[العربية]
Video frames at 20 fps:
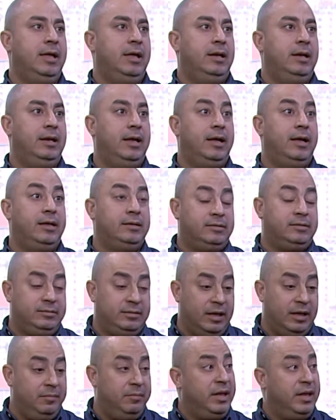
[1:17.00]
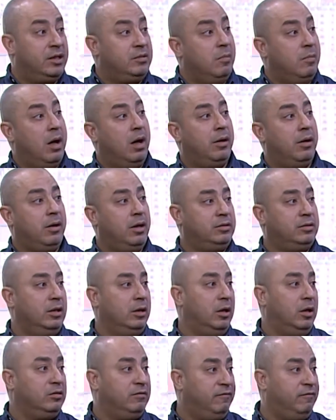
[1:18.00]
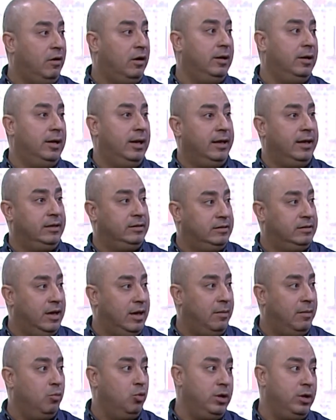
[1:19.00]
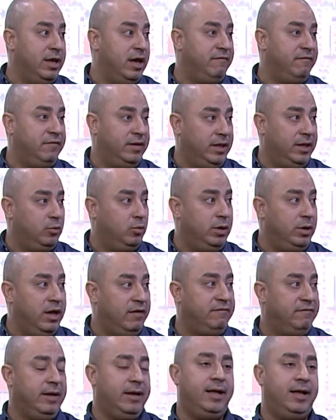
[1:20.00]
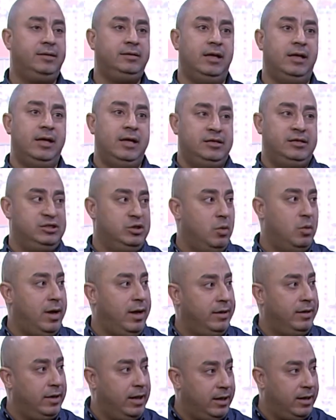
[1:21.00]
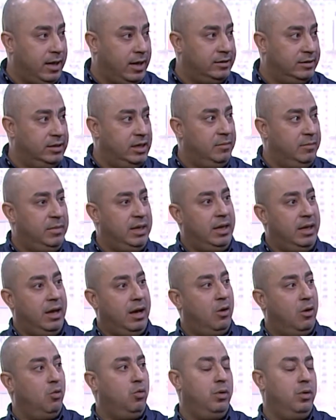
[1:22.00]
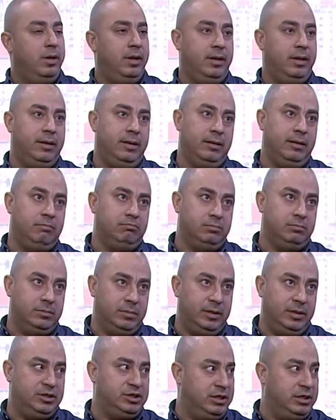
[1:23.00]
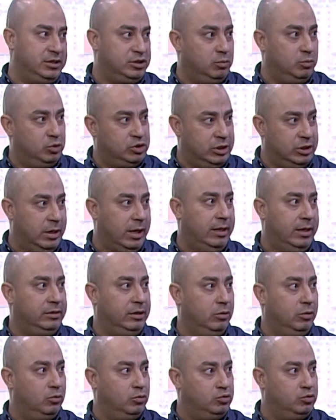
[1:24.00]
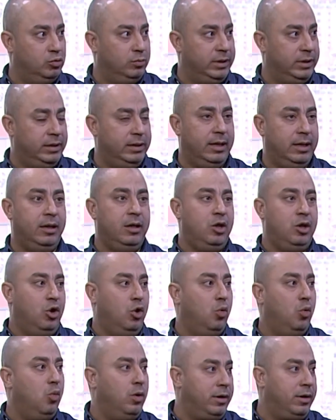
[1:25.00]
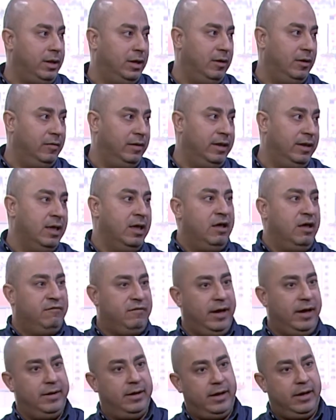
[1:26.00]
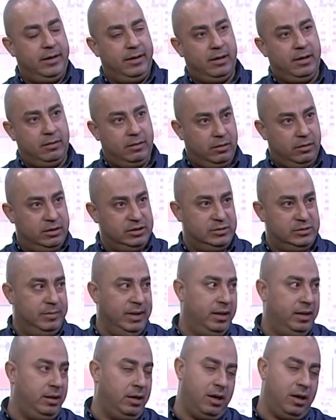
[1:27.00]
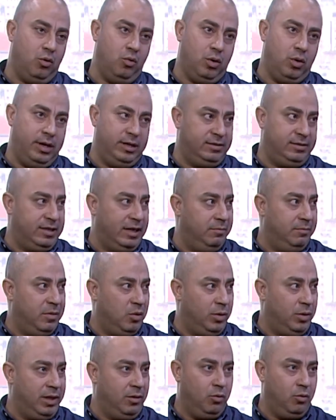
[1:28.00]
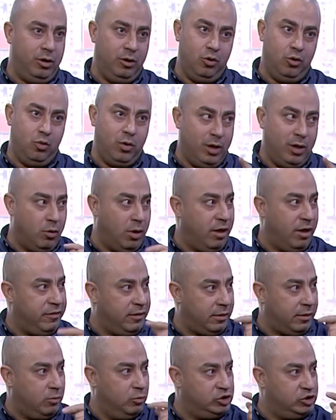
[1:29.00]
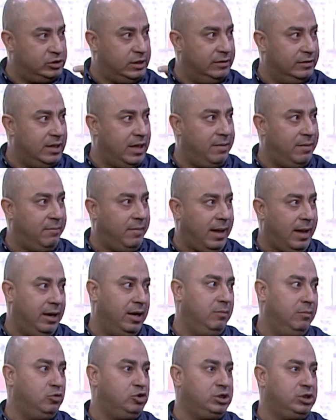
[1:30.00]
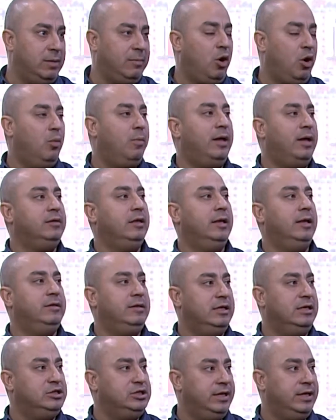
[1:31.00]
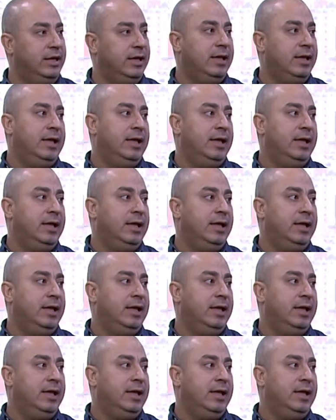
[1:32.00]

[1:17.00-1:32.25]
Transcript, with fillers: لتنمية مهارات الأطفال الأيتام واليافعين واليافعات سواء أكاديمي أو شيء اسمه صناعة النجوم عندنا هو رياضي فإحنا عندنا قسمين الأول التنموي واللي هو له أثر مستدام على المجتمع وبعطي نتيجة